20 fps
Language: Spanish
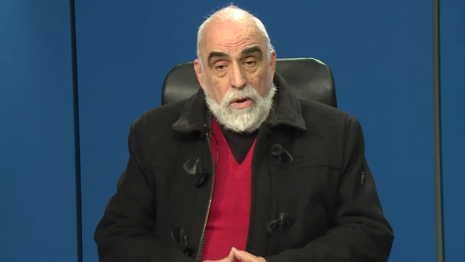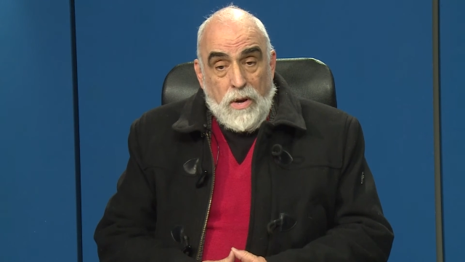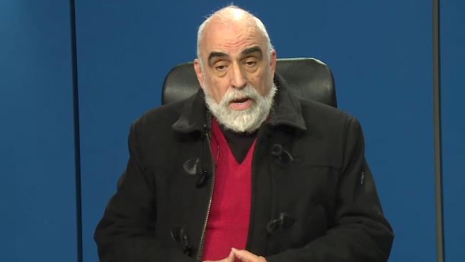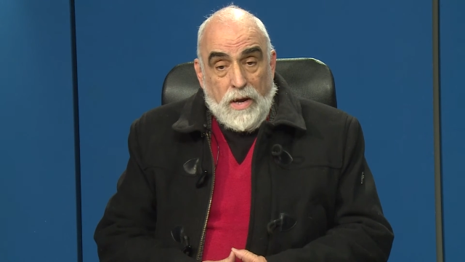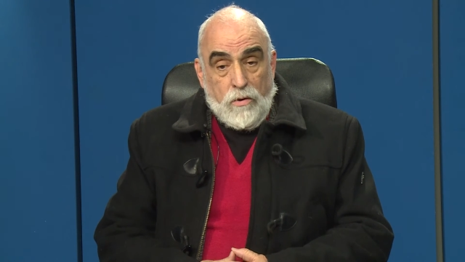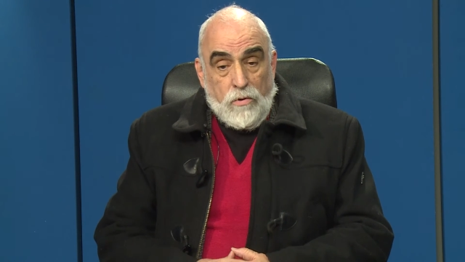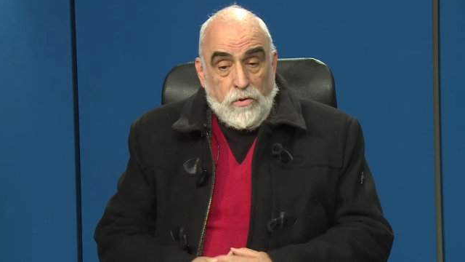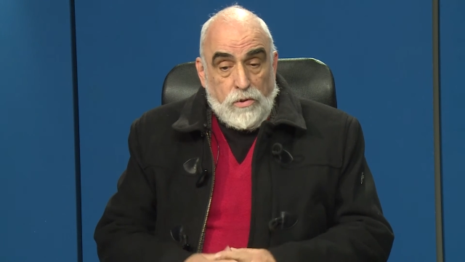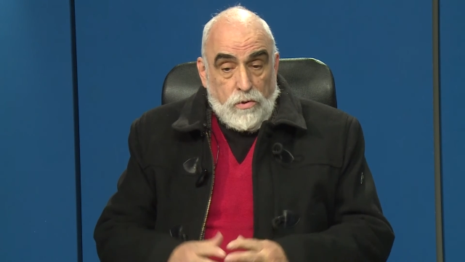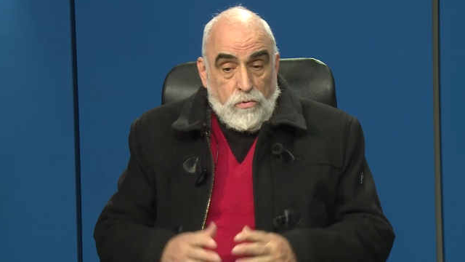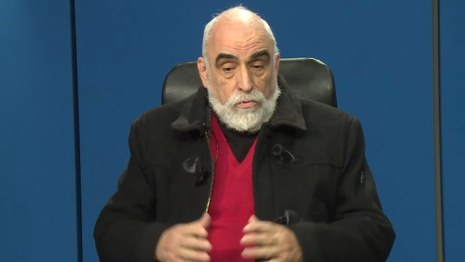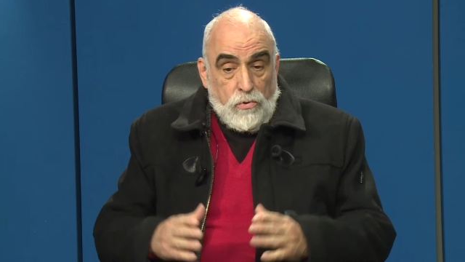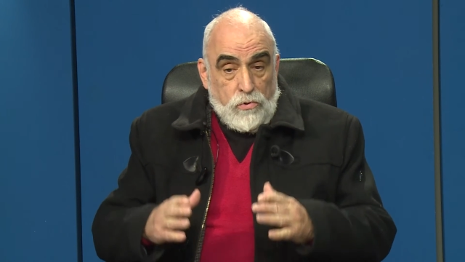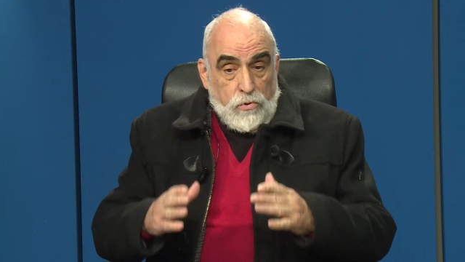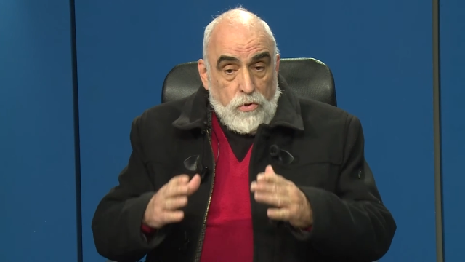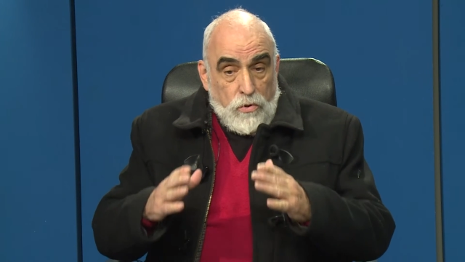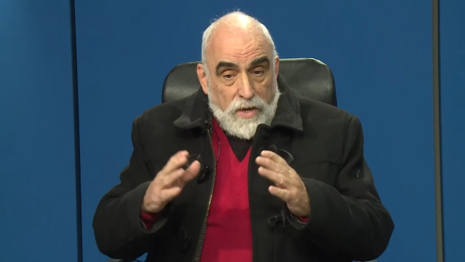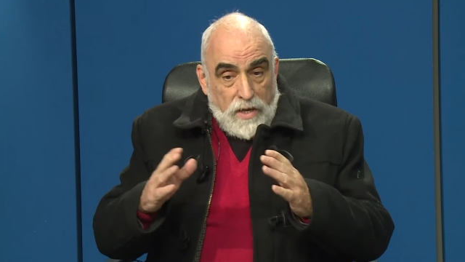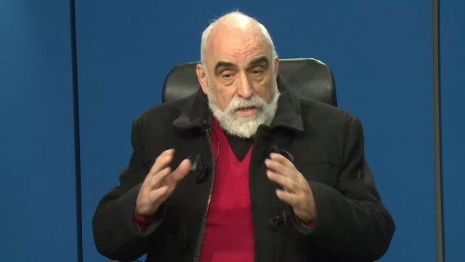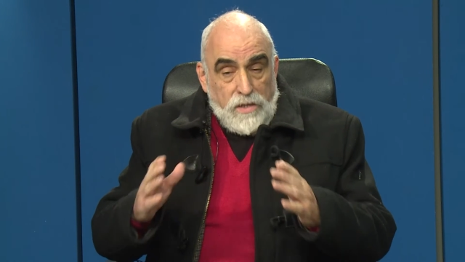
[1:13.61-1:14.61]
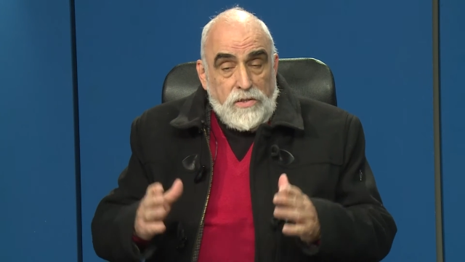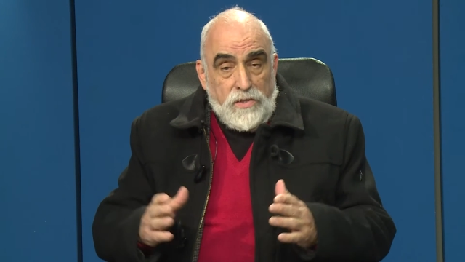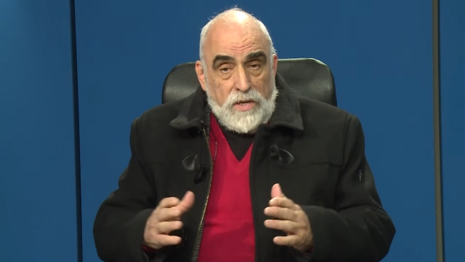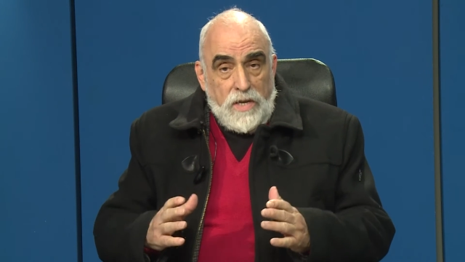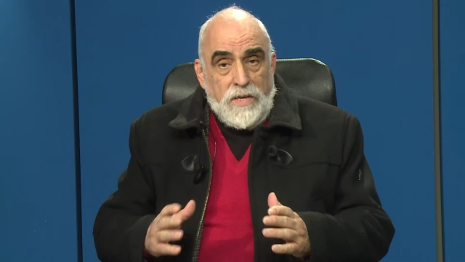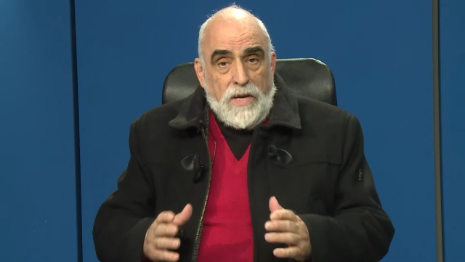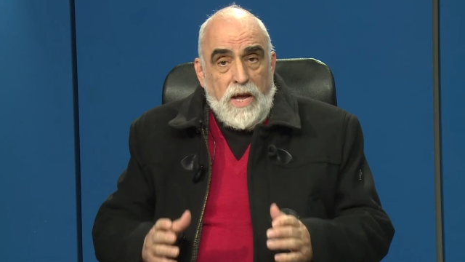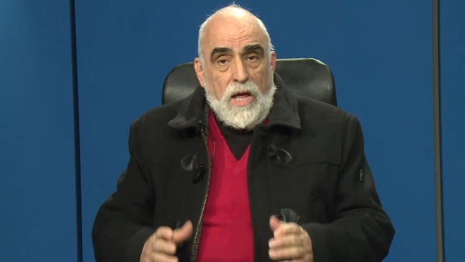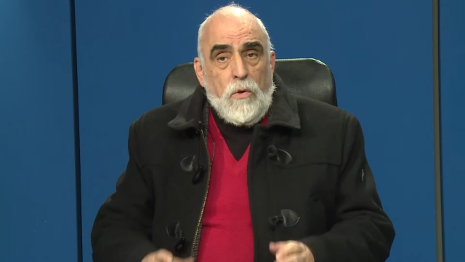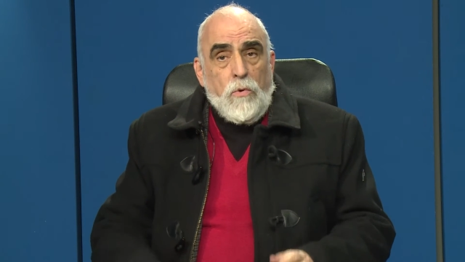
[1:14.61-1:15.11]
la Constitución ha
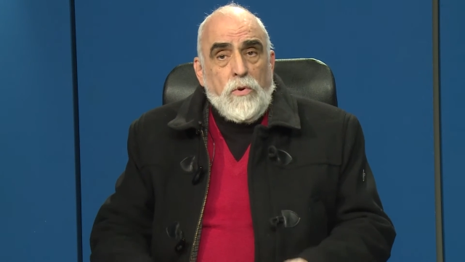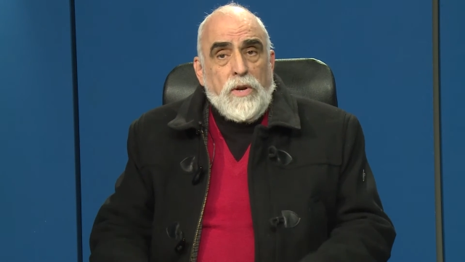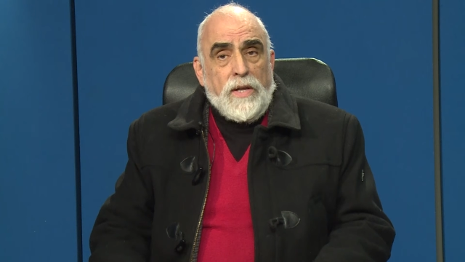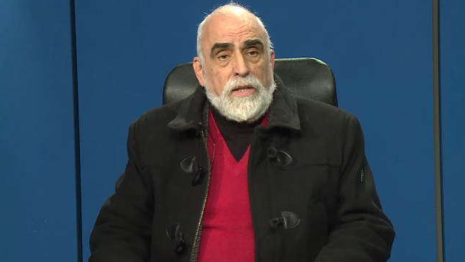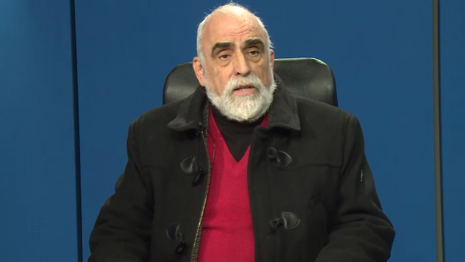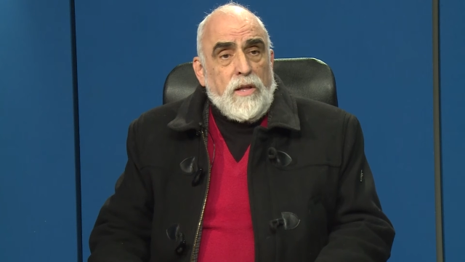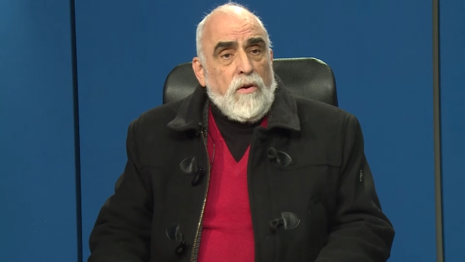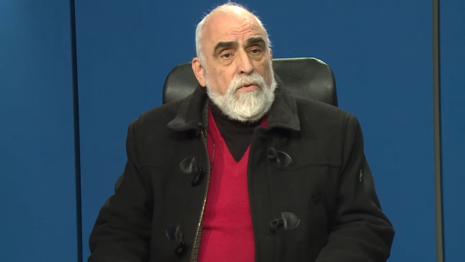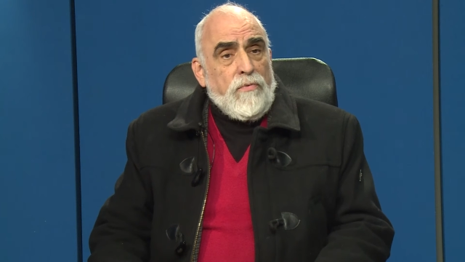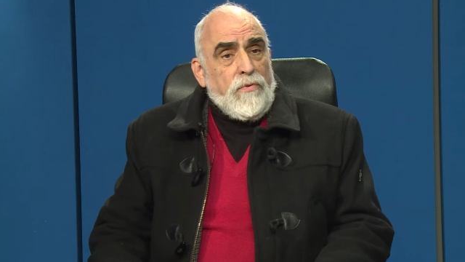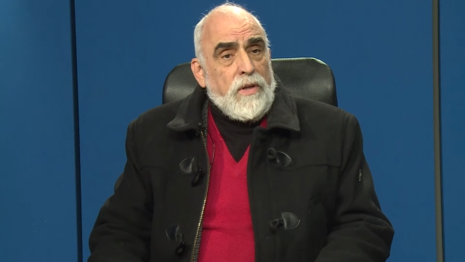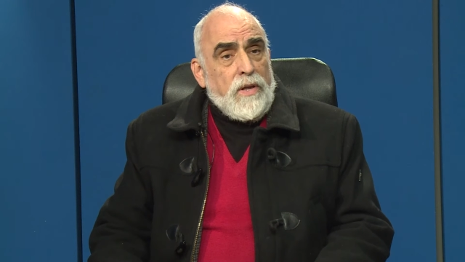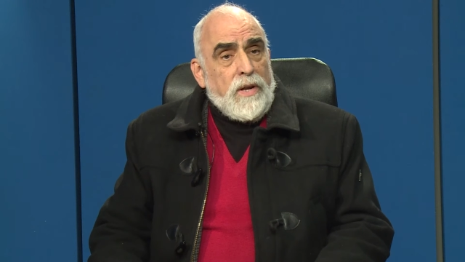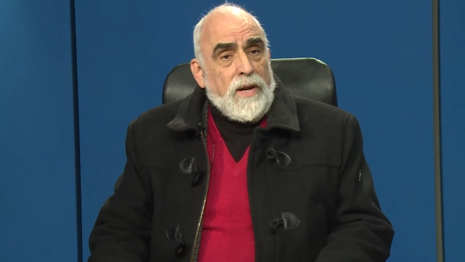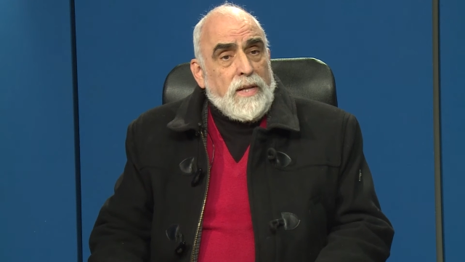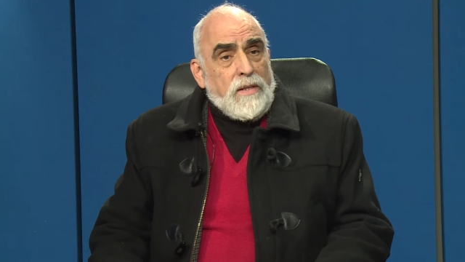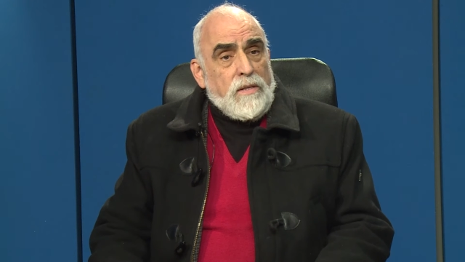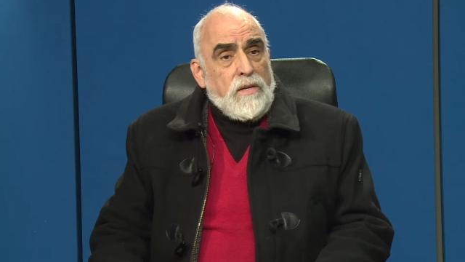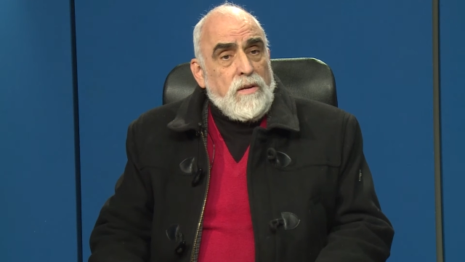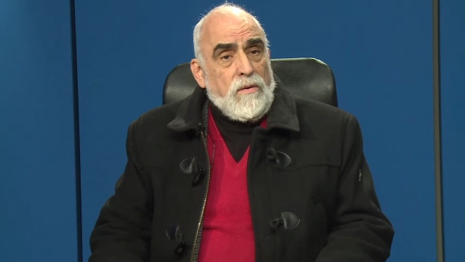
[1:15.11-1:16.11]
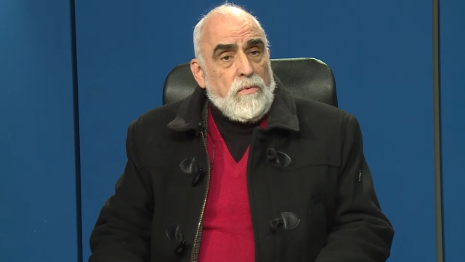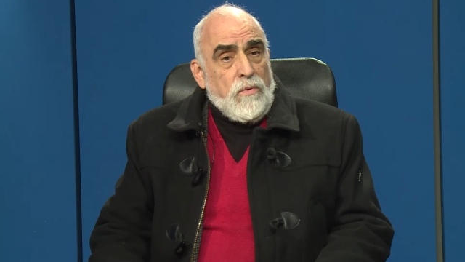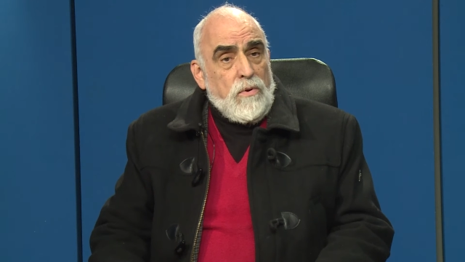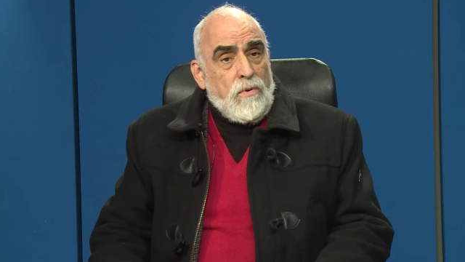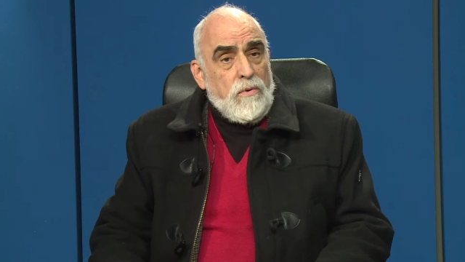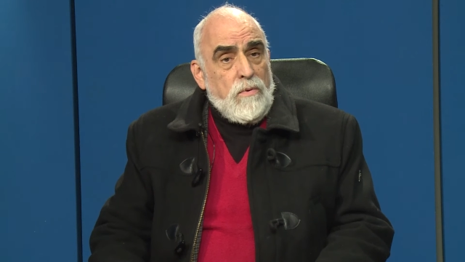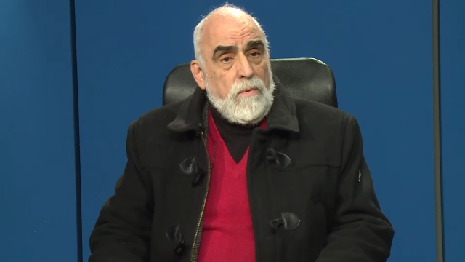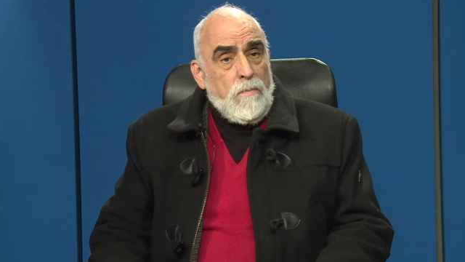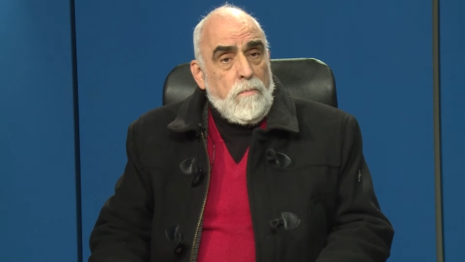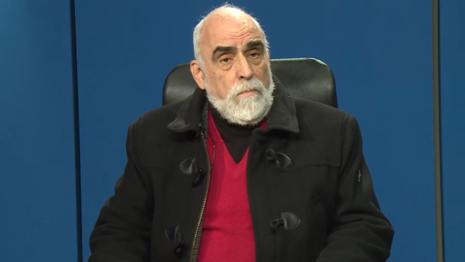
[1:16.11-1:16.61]
diseñado un Estado
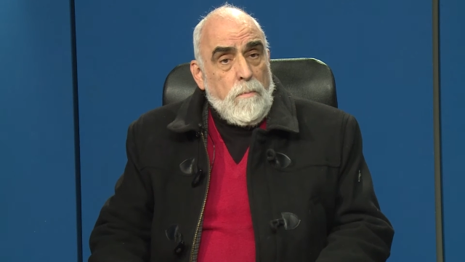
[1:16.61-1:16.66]
federativo.